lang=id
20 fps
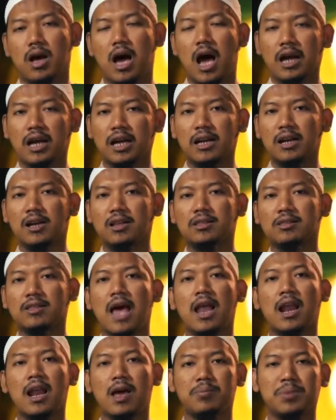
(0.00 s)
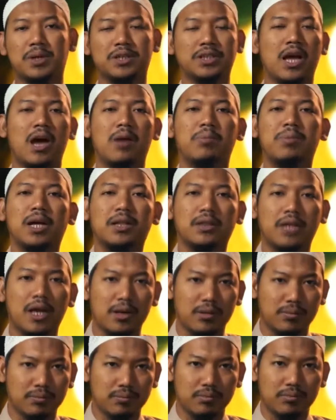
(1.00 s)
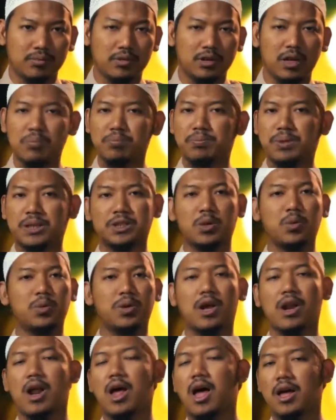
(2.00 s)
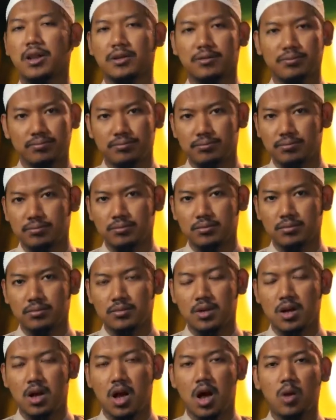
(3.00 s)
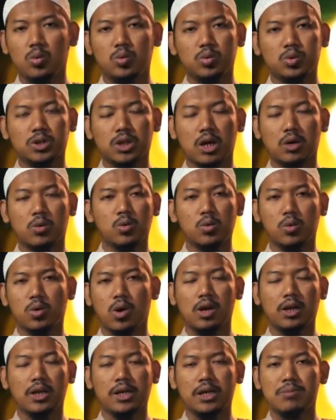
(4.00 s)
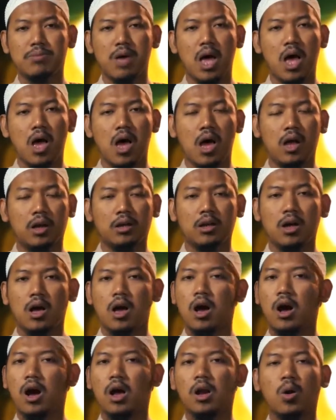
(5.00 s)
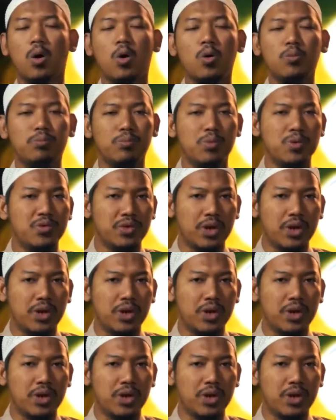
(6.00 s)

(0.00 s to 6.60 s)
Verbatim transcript: akan retaklah persahabatan dan persaudaraan. Awsaku ural iman, al-hubbu